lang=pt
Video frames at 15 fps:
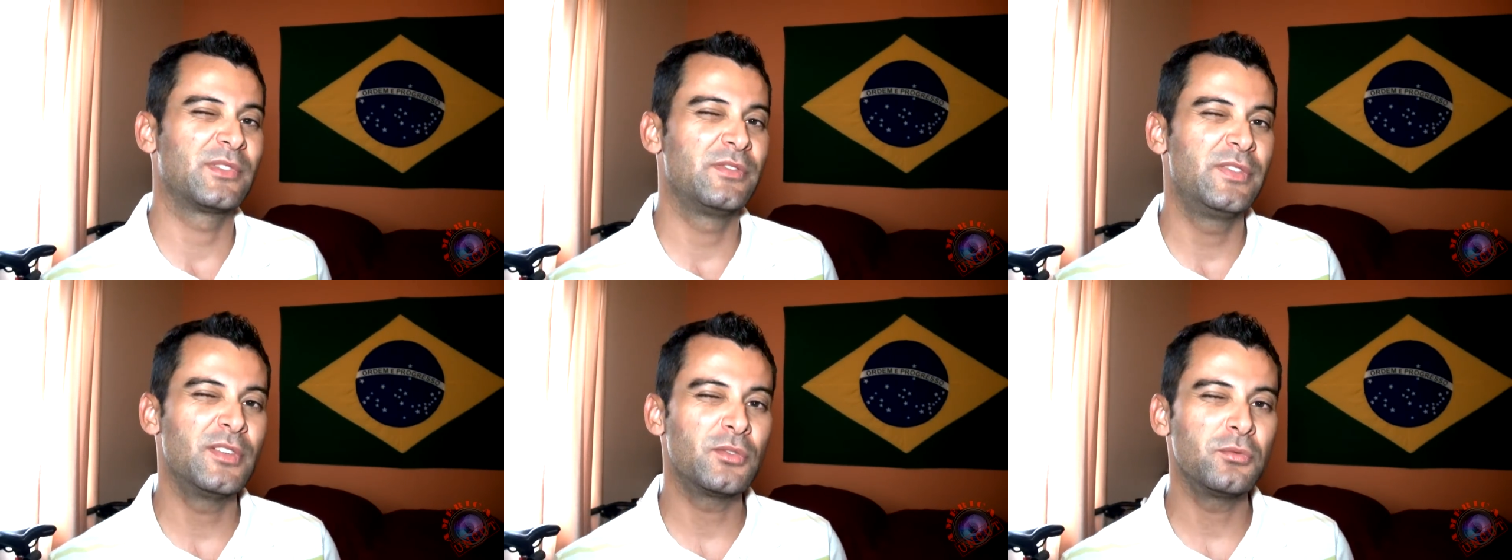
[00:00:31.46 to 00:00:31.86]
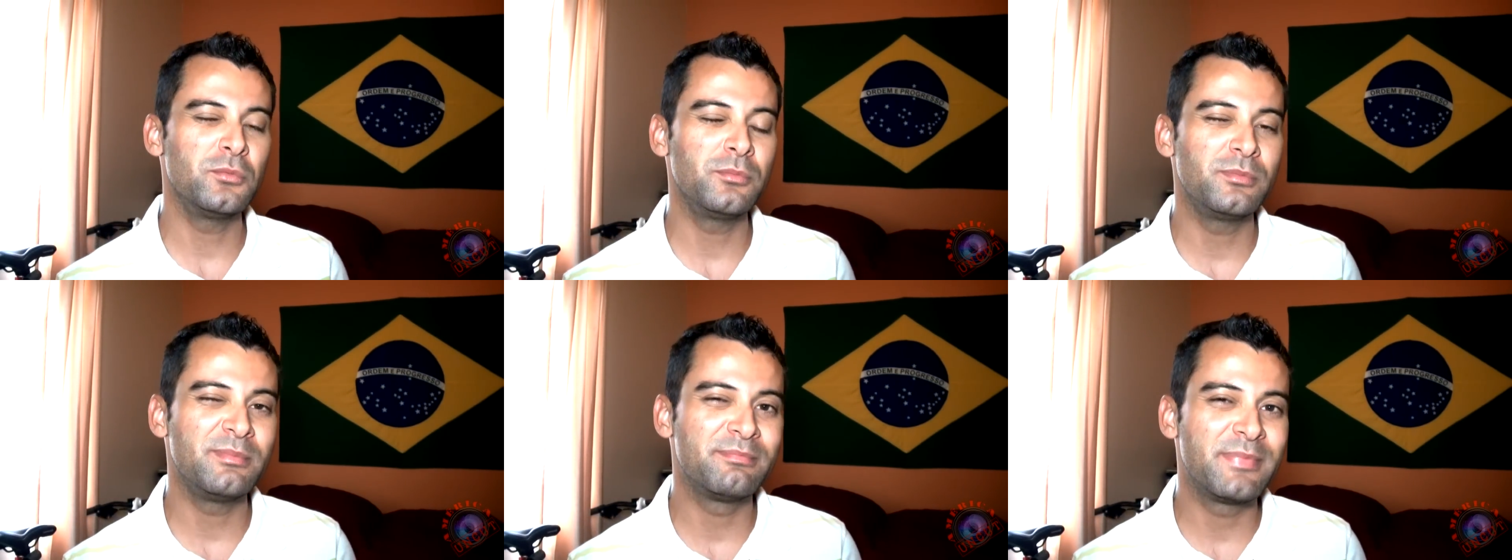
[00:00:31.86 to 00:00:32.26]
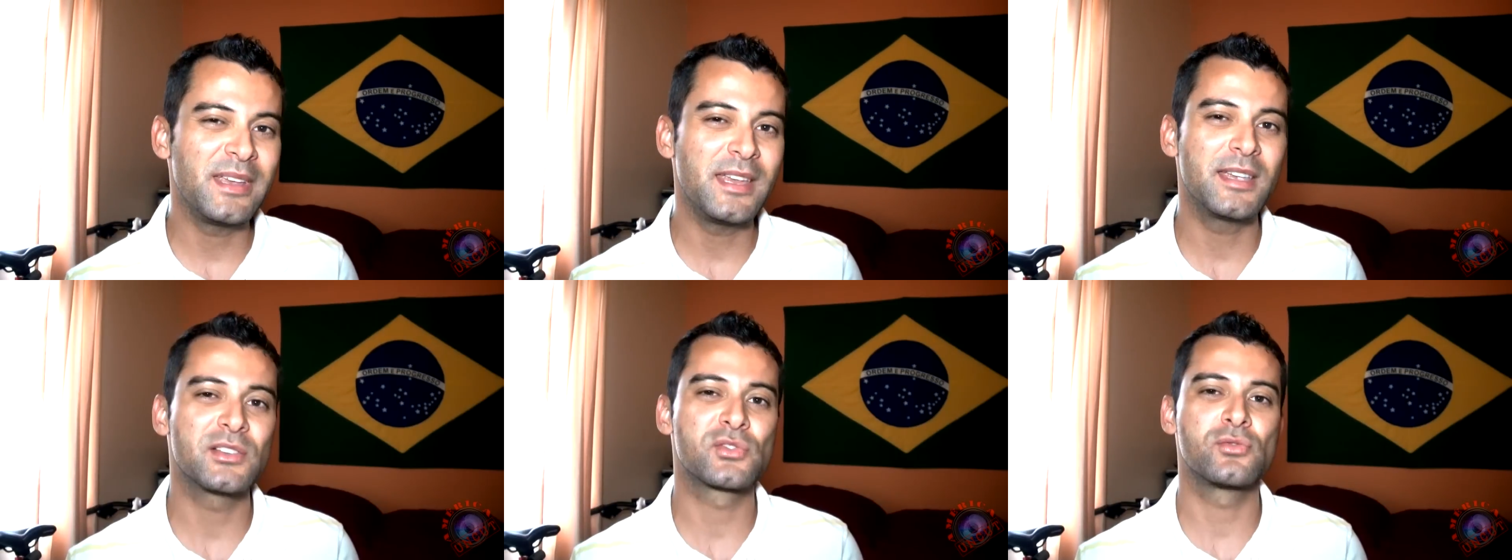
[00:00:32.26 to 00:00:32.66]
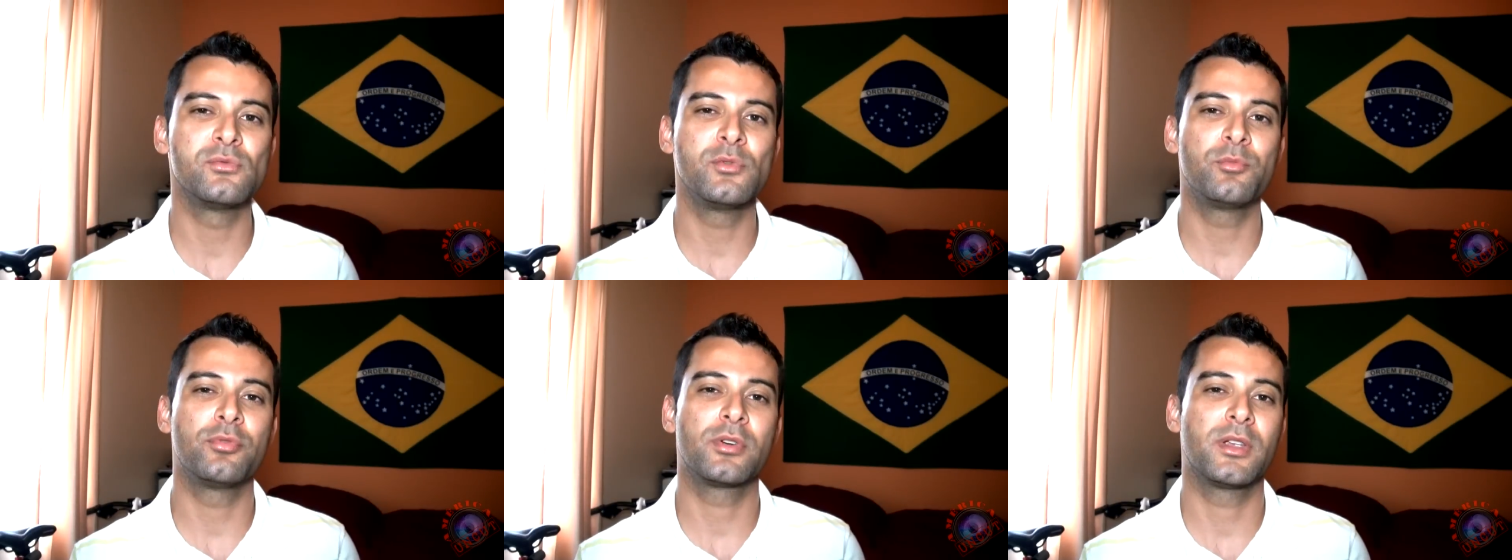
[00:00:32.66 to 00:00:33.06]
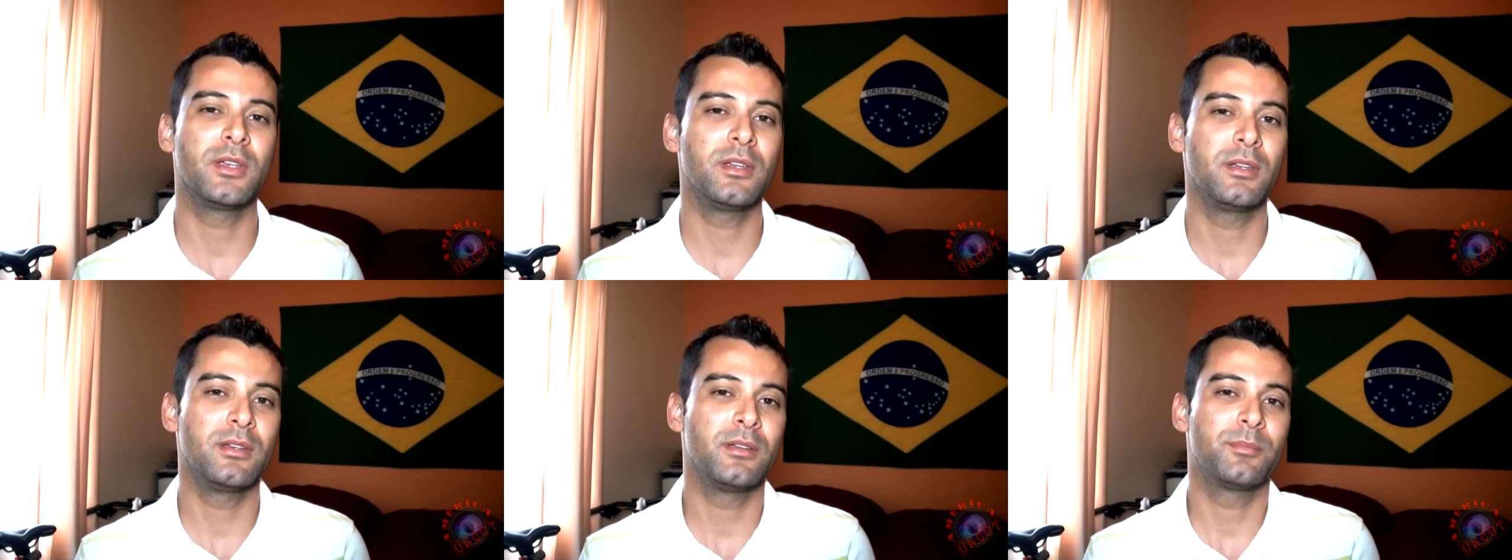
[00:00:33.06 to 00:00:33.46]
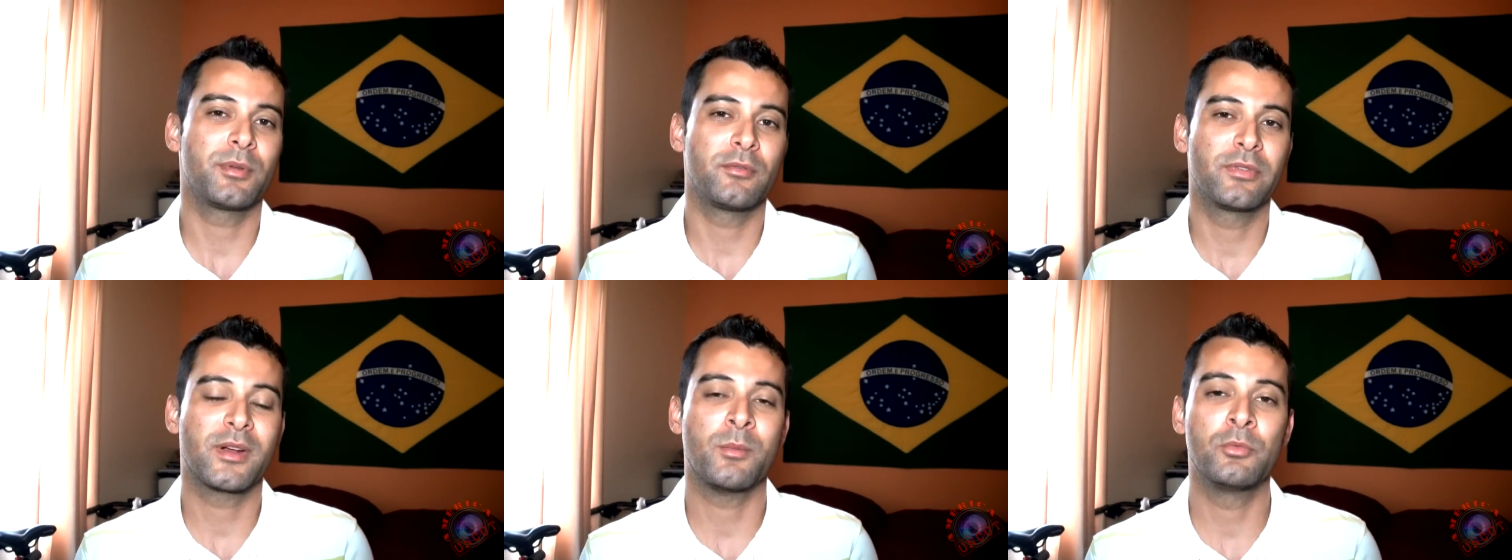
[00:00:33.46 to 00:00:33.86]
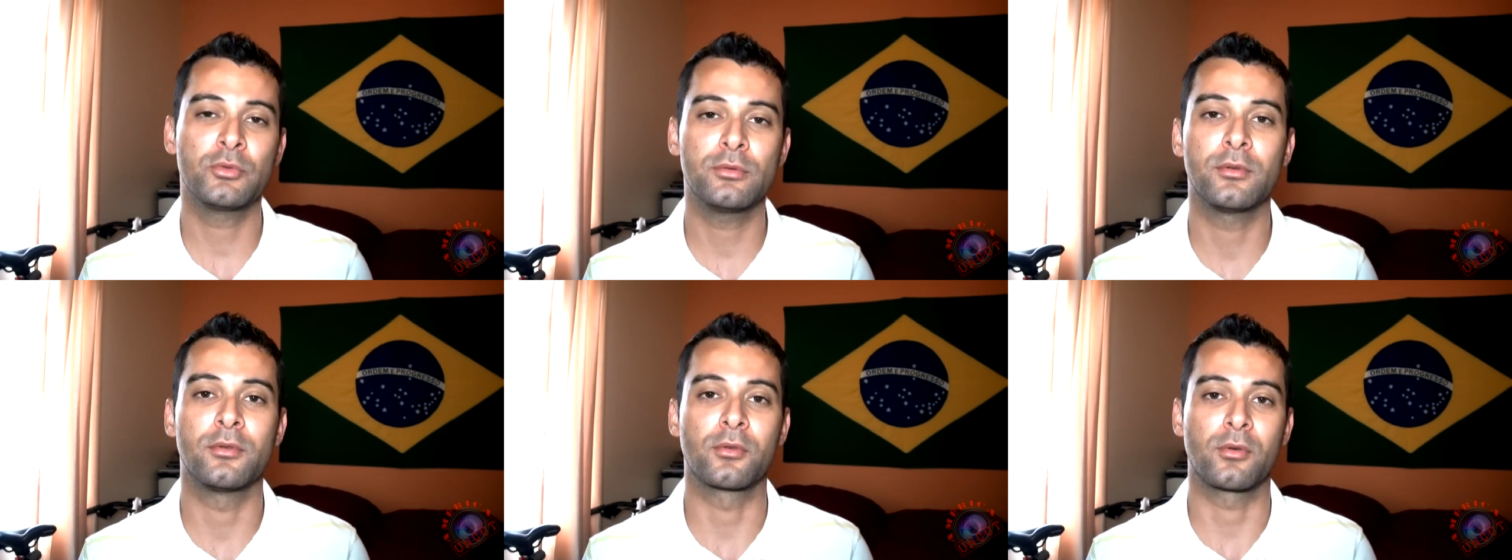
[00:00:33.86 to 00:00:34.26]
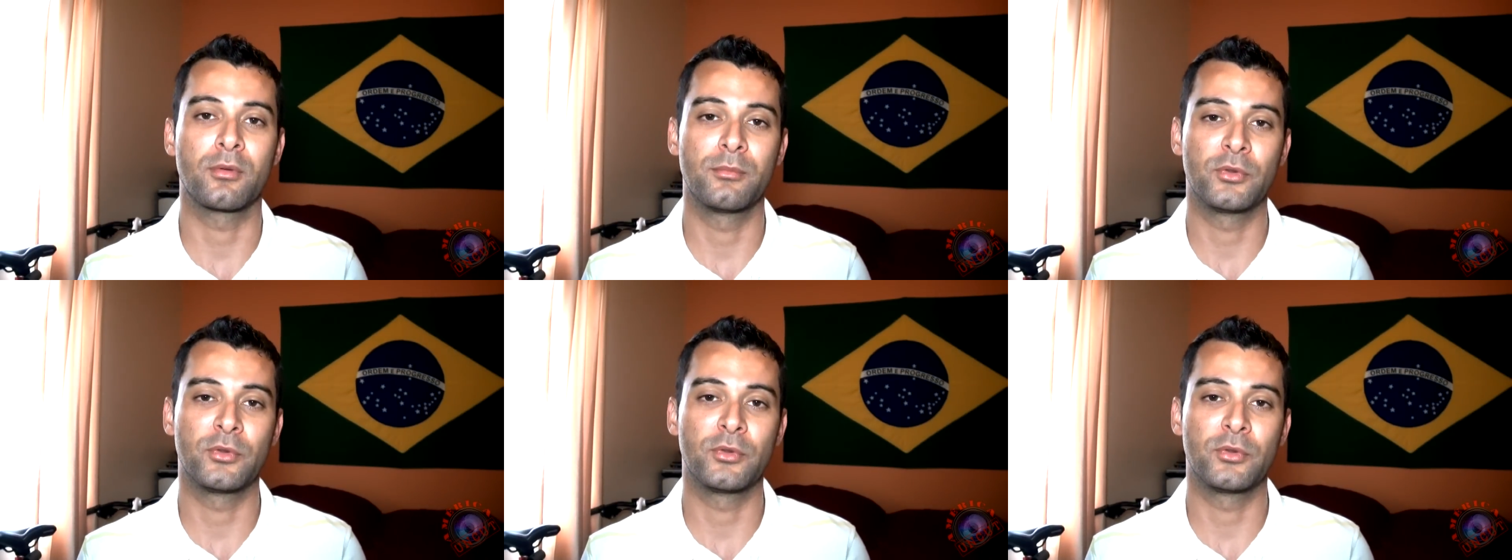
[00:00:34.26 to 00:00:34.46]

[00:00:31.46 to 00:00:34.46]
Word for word: fiz um bem resumo porque para não ficar muito longo,